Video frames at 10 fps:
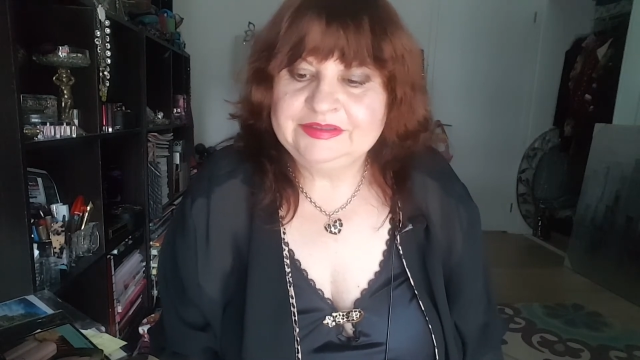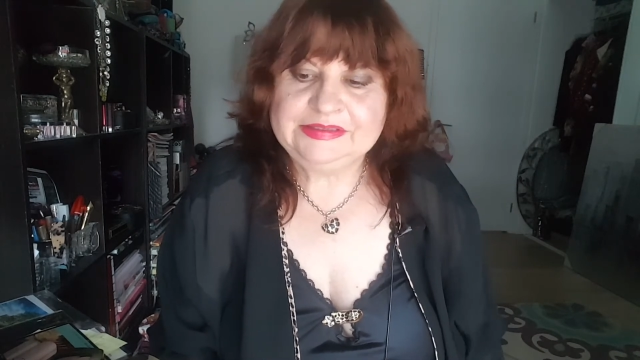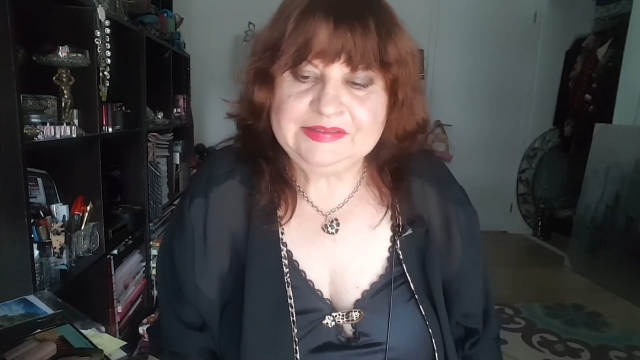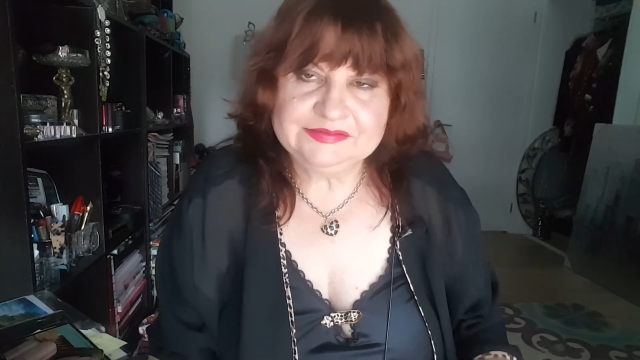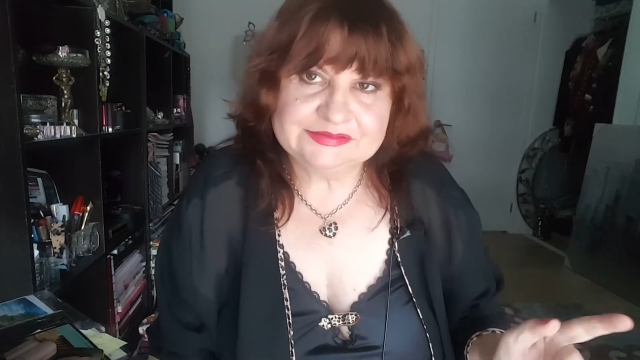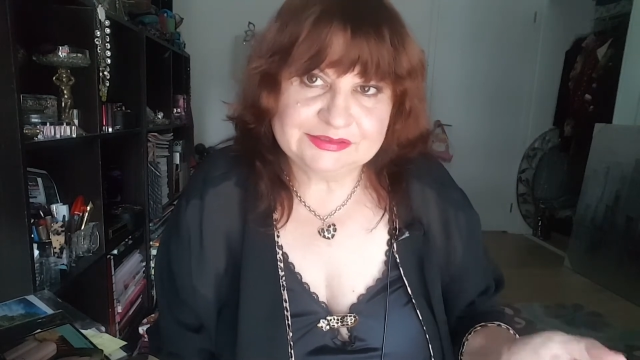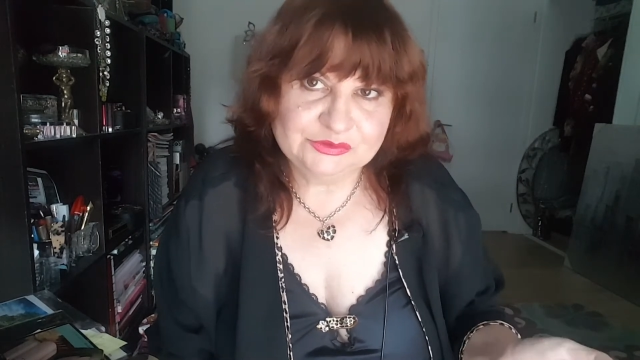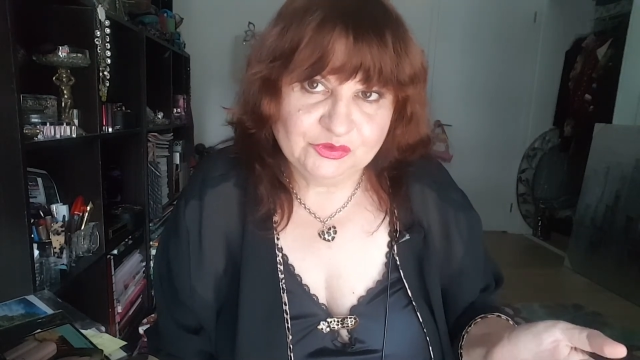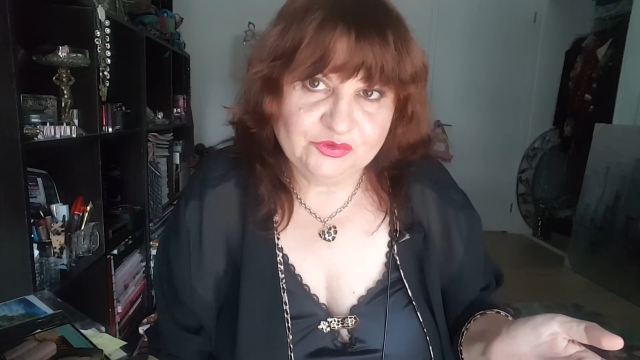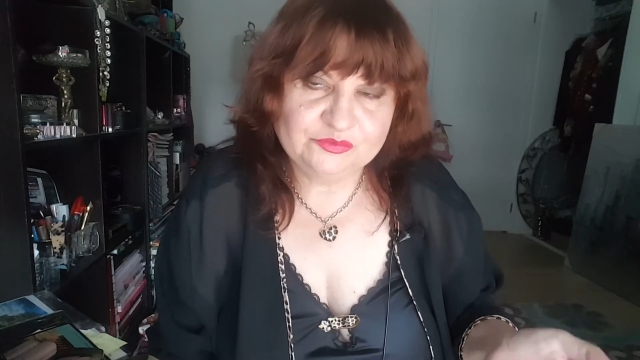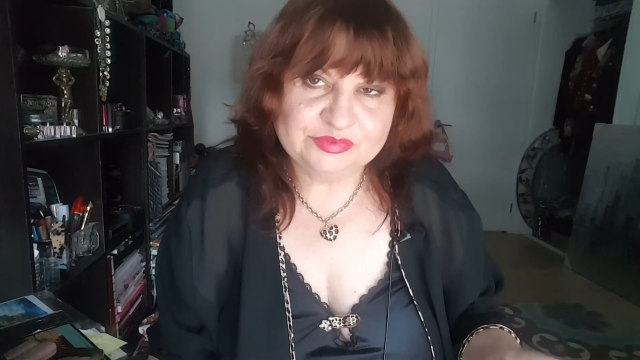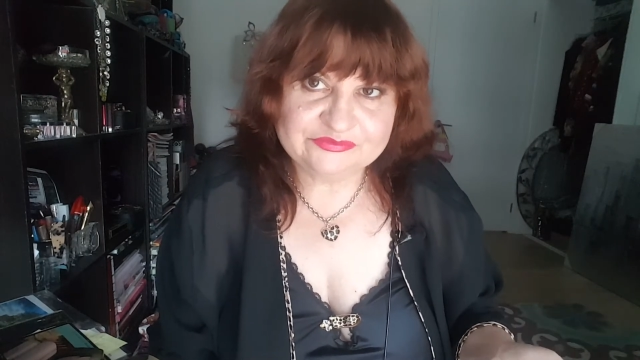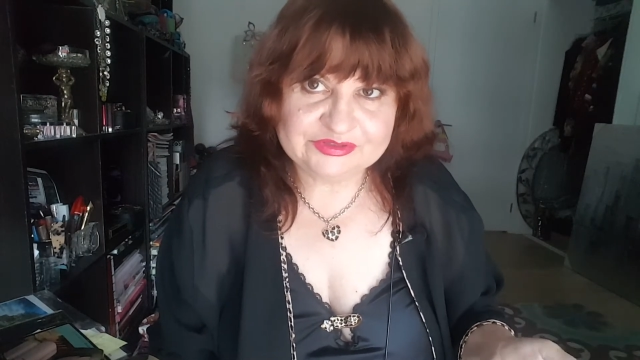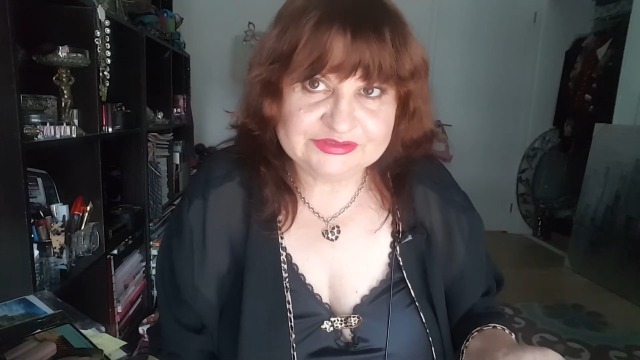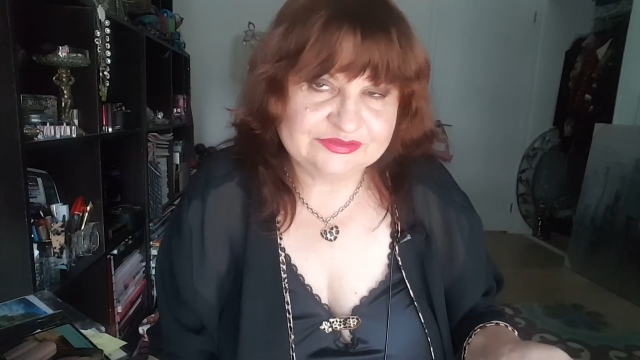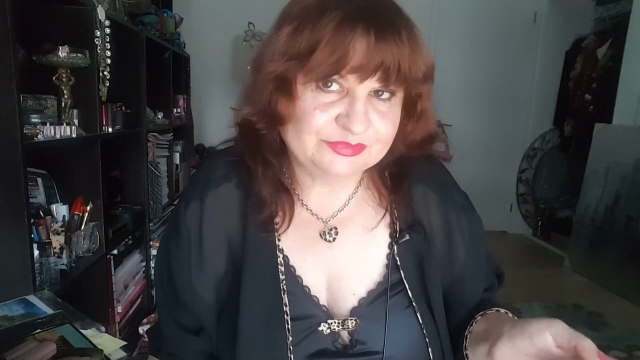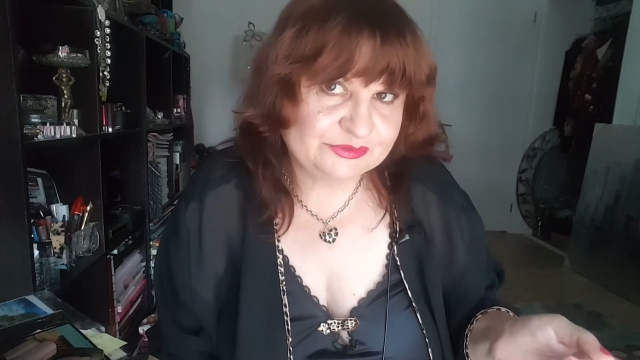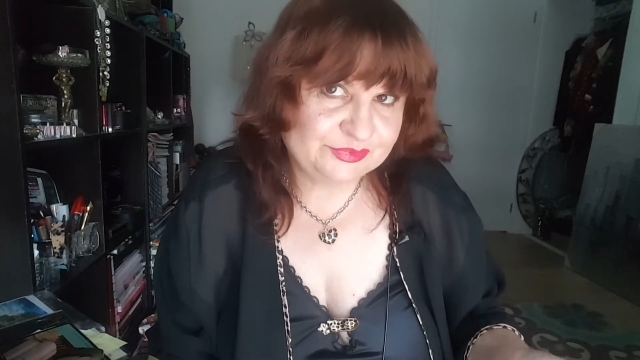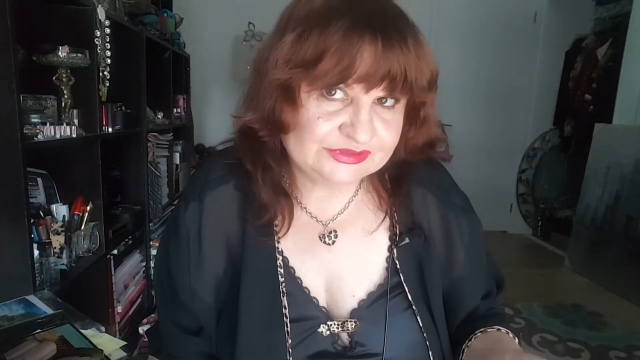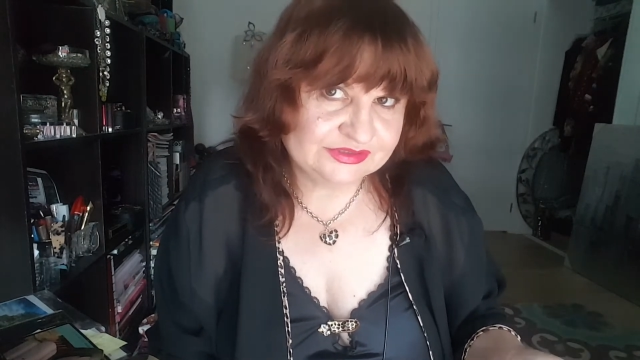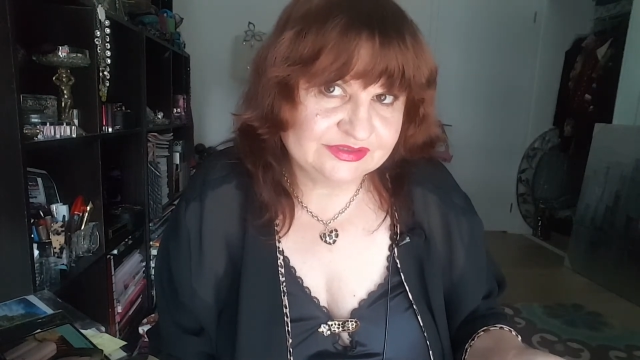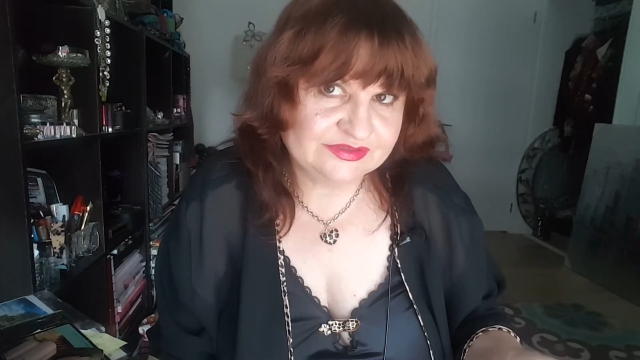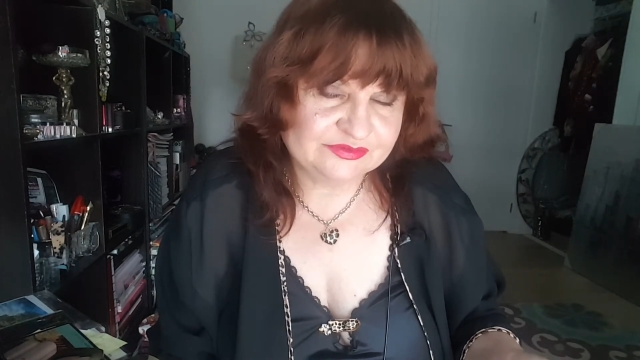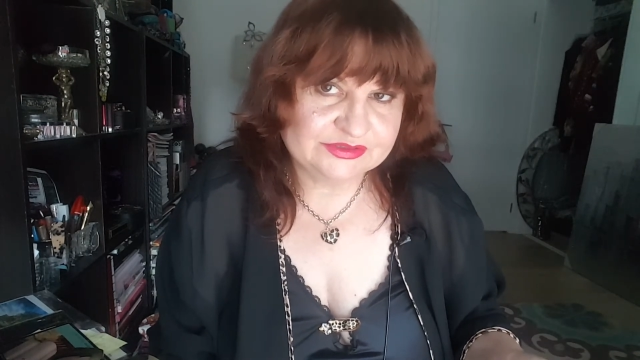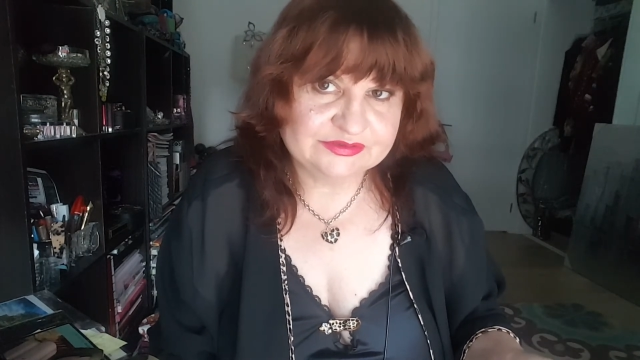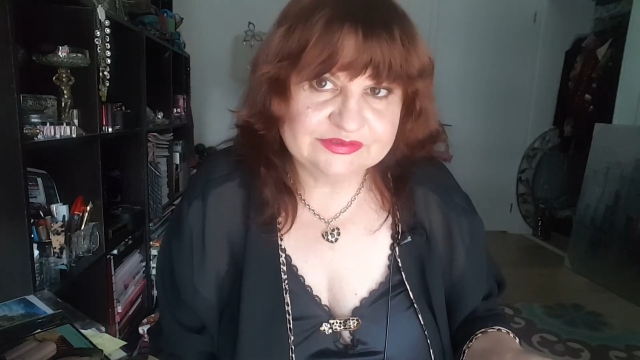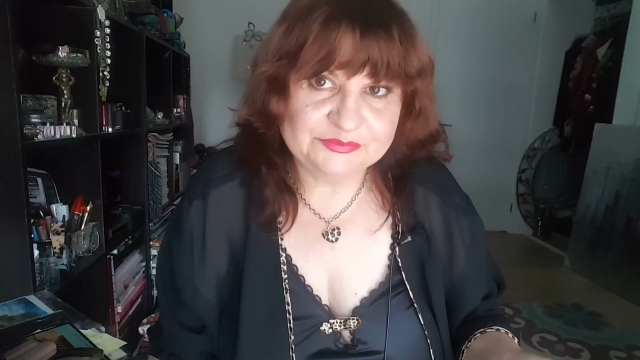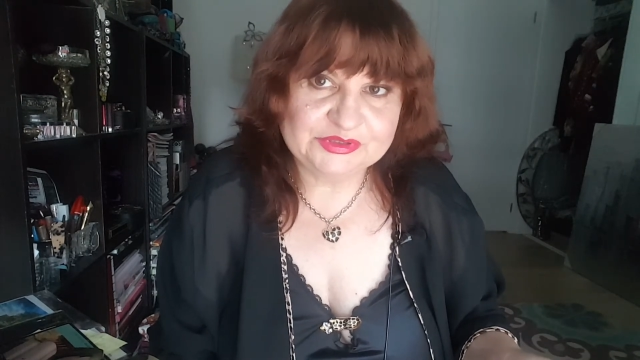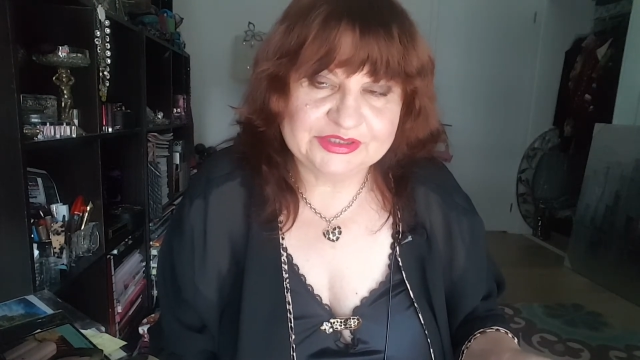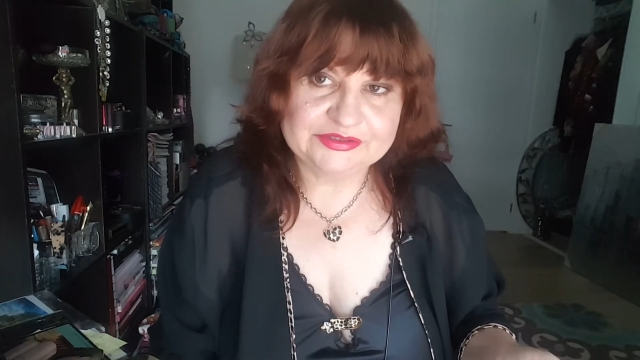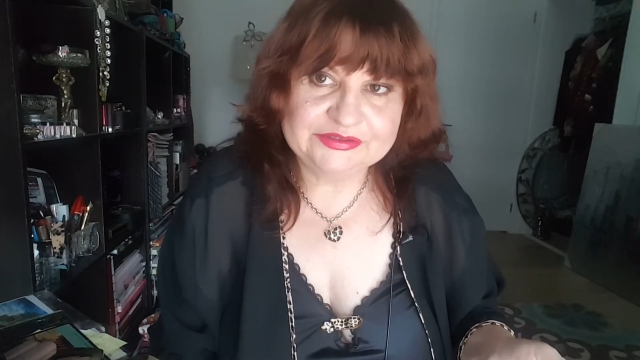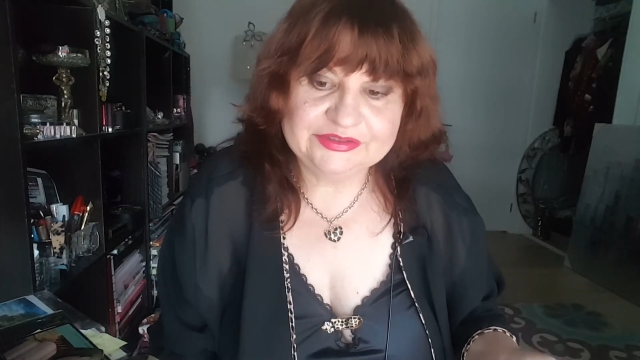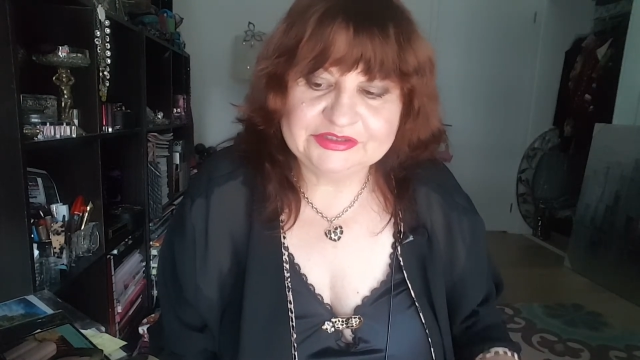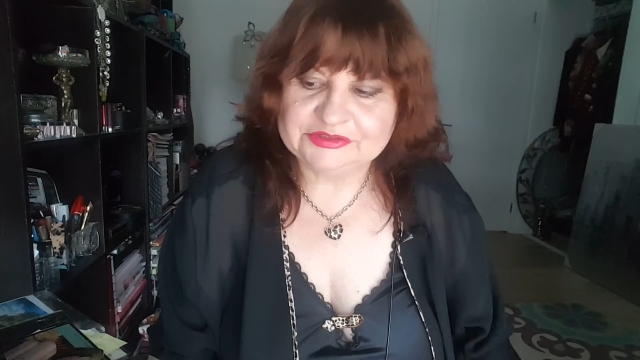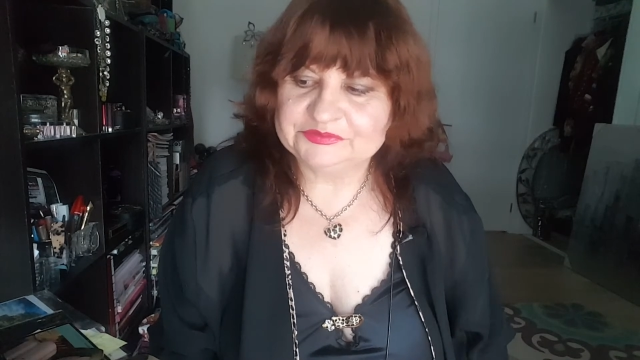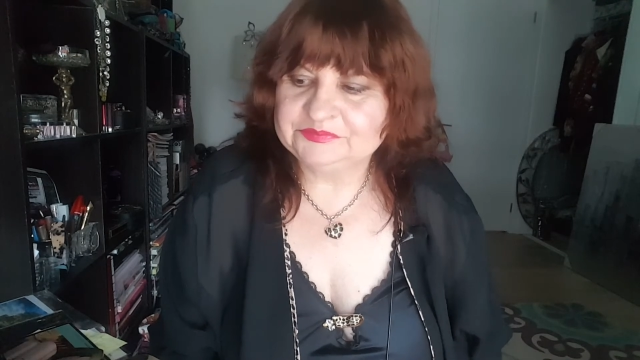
И заодно проверьте, подписаны ли вы на меня или нет.